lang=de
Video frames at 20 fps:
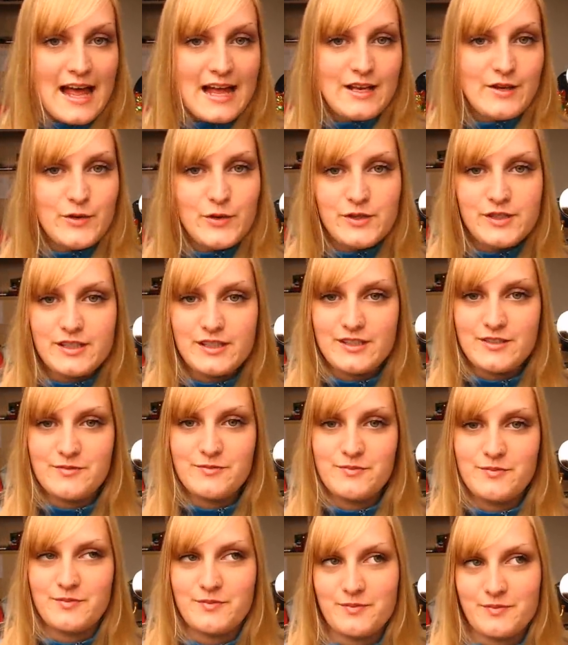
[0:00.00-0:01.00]
Hallöchen!
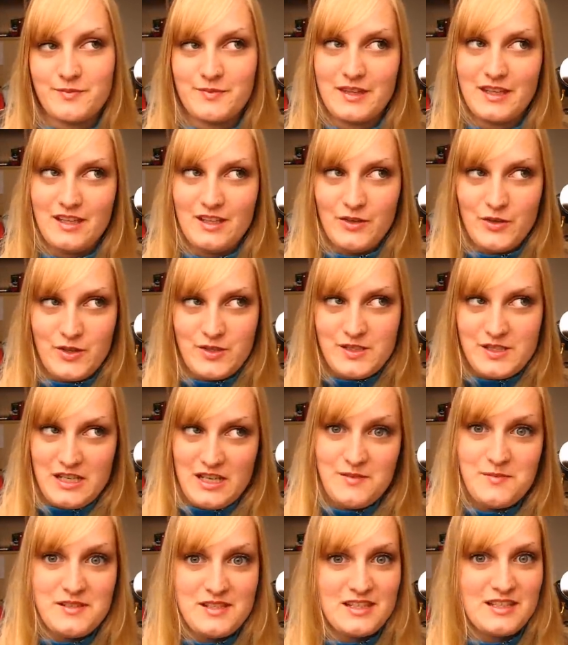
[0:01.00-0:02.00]
Heute
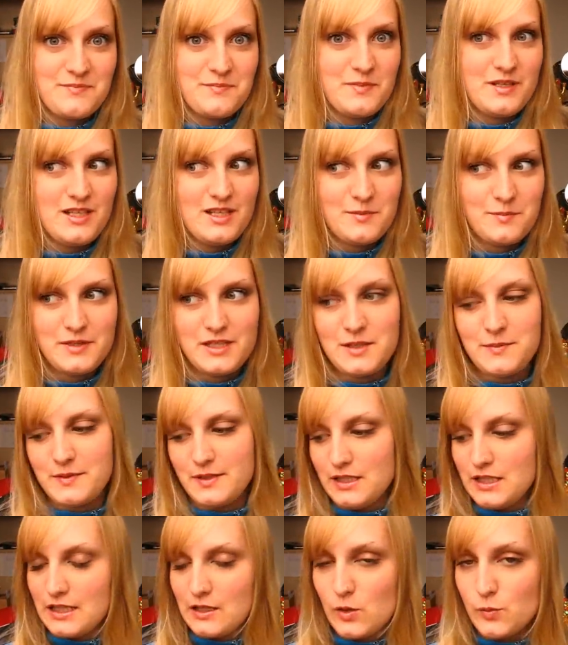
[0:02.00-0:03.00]
gibt es einen mini, mini,
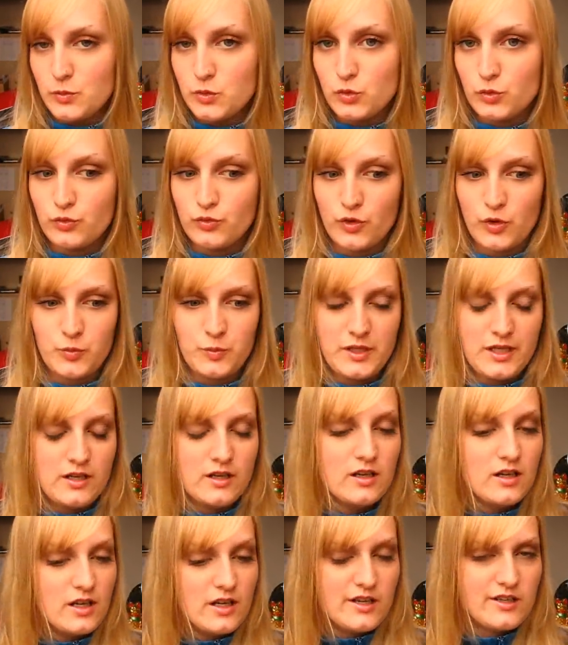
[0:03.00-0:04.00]
mini Raubzug von mir.
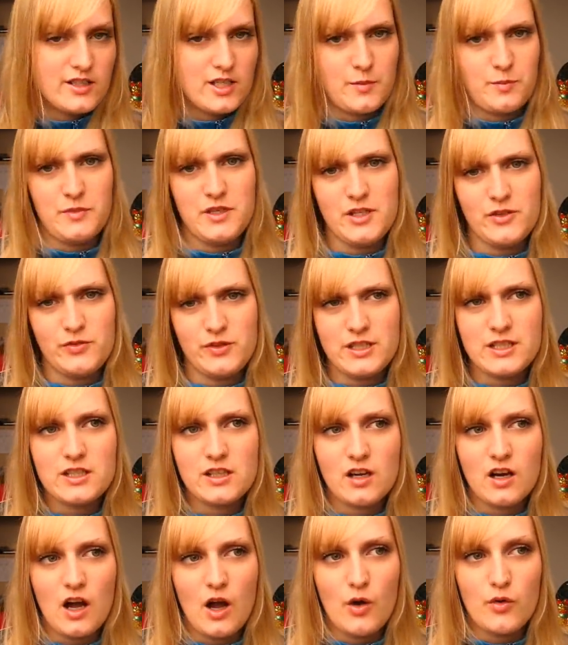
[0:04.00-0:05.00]
Ich habe nicht viel
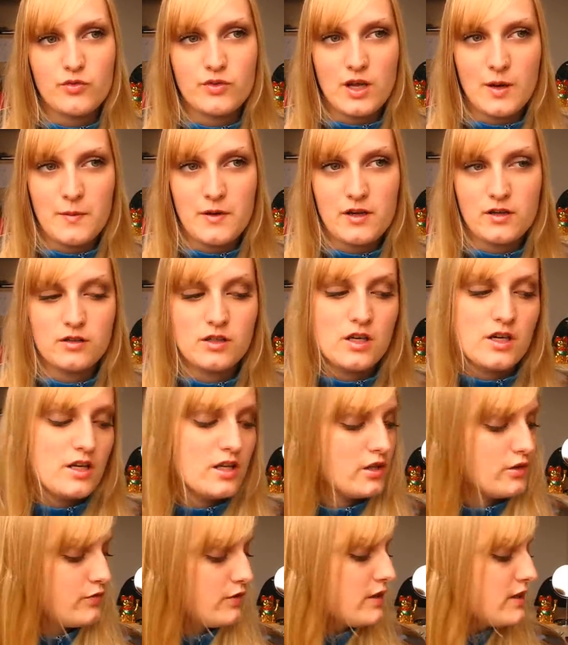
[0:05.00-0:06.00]
gekauft, aber
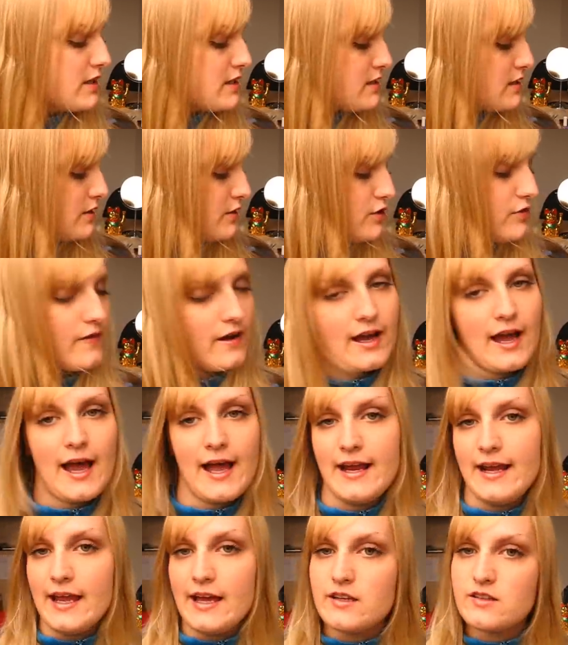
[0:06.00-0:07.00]
ich finde, es sind zwei
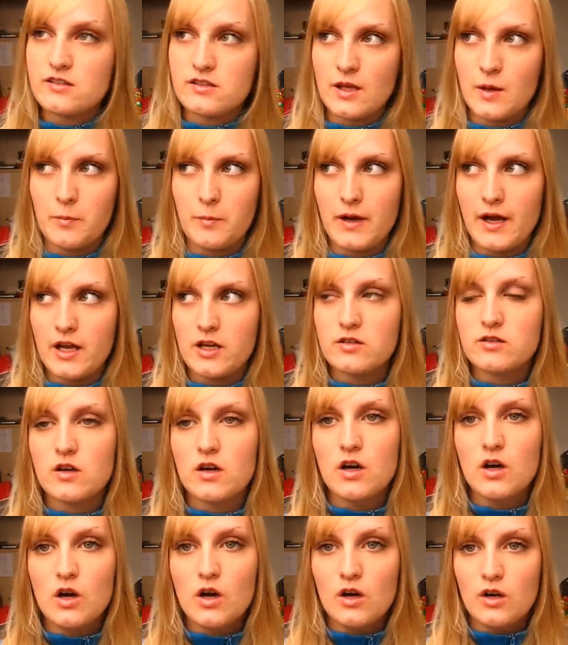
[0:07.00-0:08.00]
Highlights dabei.
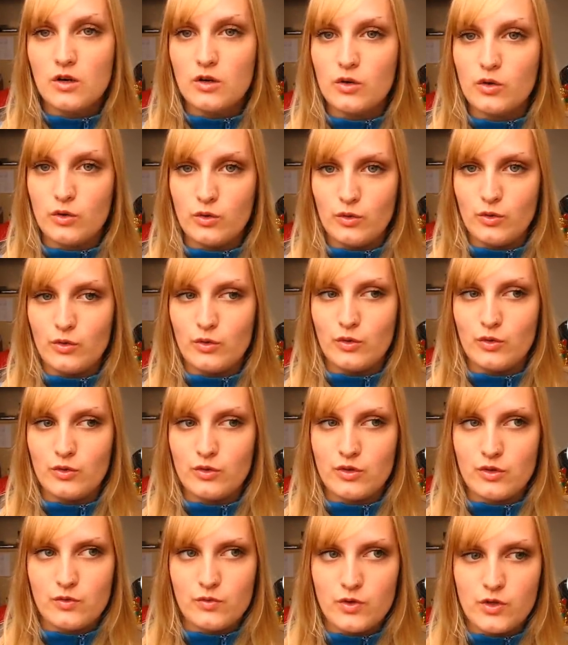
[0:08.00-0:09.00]

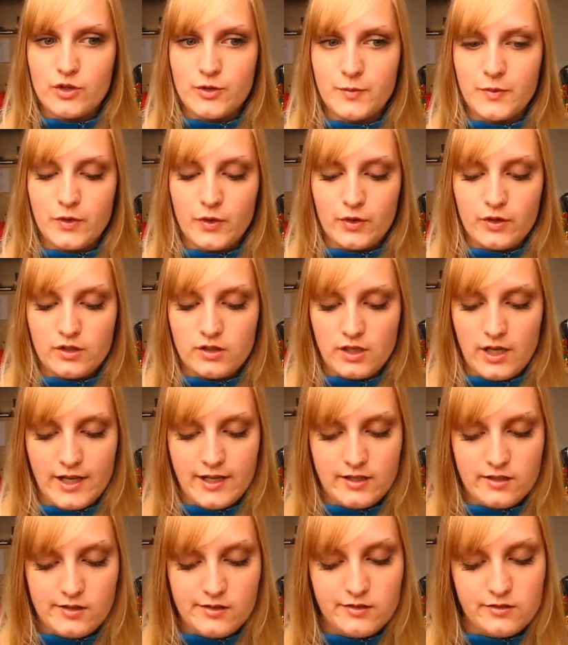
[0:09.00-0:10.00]
Und das wollte ich mit euch
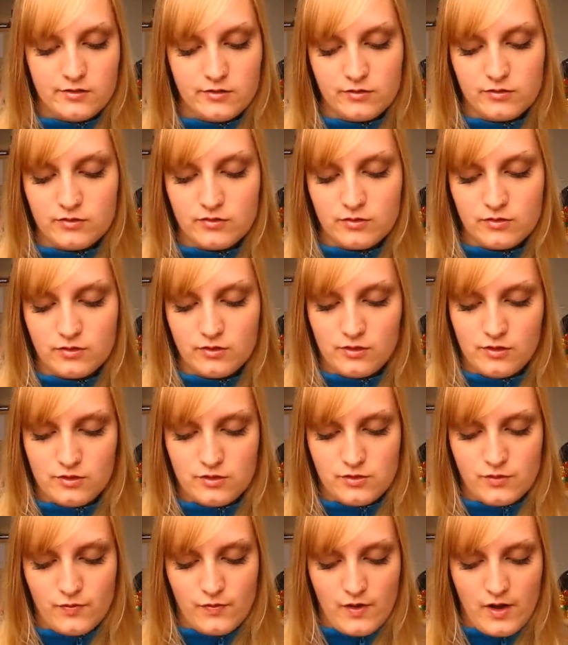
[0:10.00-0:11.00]
teilen. Und
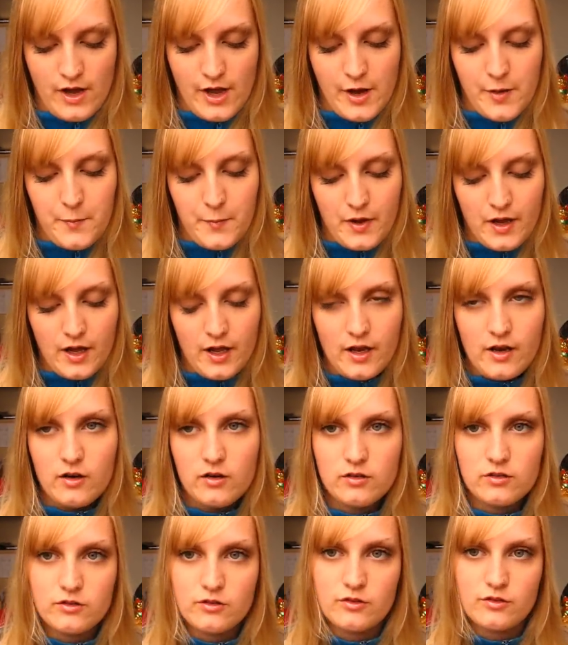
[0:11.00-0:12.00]
zwar einmal
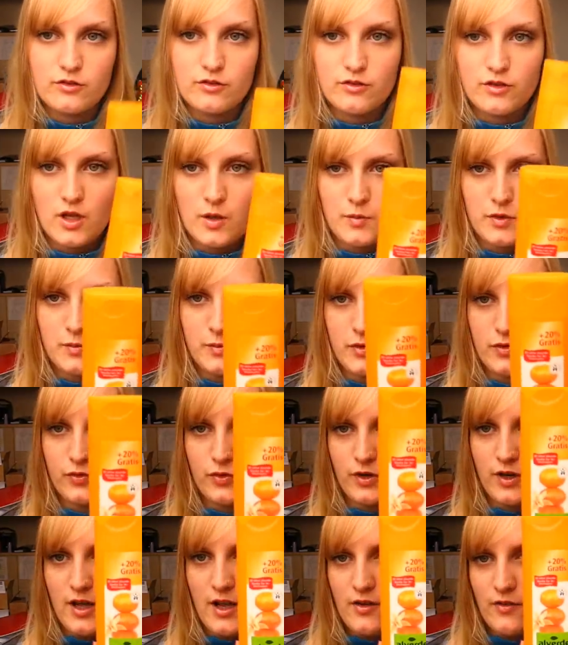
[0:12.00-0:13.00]
habe ich mir
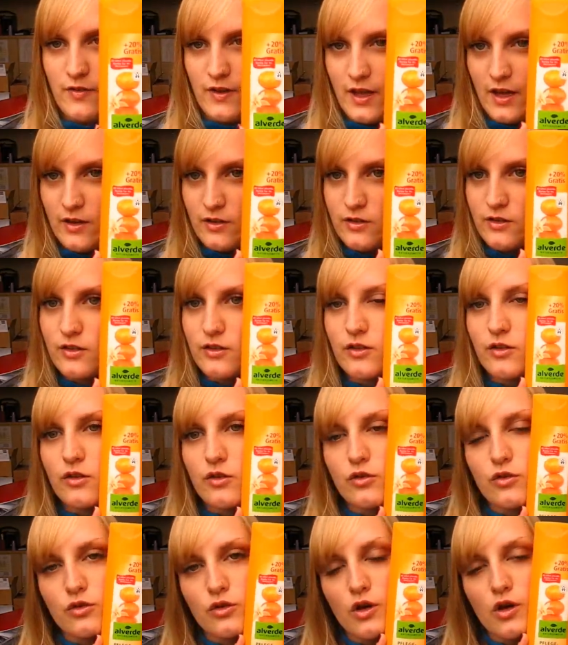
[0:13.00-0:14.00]
von Alverde
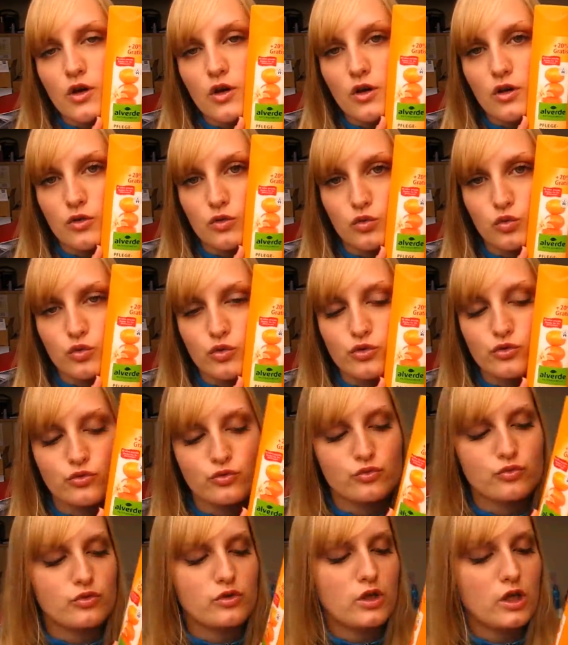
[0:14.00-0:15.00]
dieses
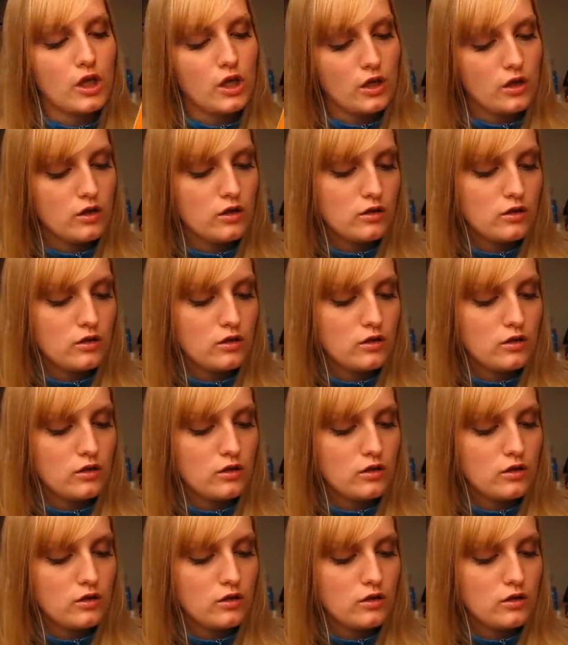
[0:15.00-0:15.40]
Duschgel,